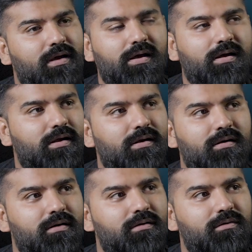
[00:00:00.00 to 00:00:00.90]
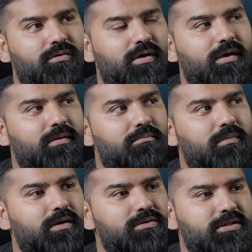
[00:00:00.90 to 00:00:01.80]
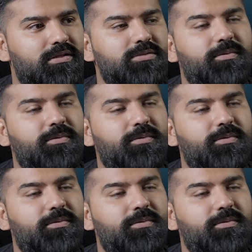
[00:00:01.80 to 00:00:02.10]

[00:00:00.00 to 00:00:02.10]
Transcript: आई एग्री क्योंकि छत्तीस